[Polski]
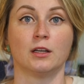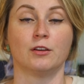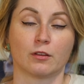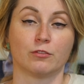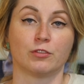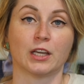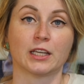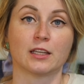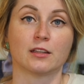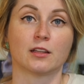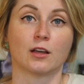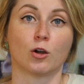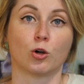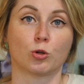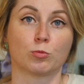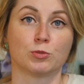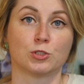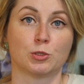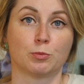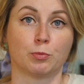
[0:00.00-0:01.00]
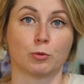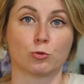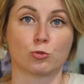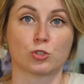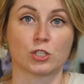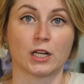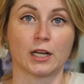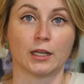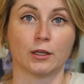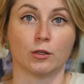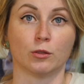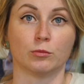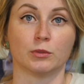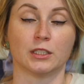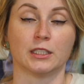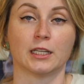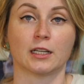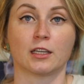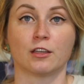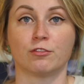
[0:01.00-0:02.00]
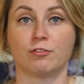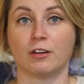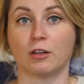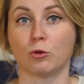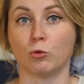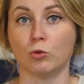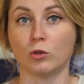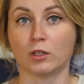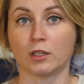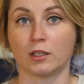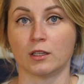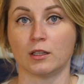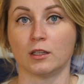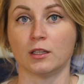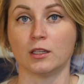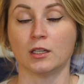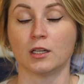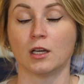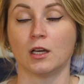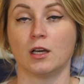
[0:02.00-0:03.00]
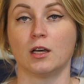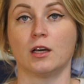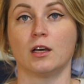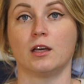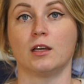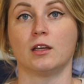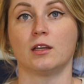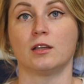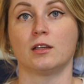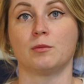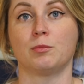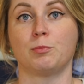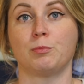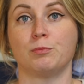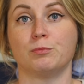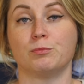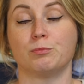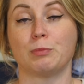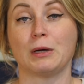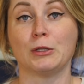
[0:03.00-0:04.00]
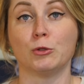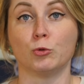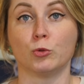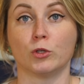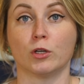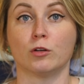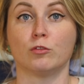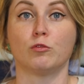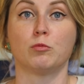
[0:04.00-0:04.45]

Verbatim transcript: w jaki te orby się poruszają i jakie warunki e, panują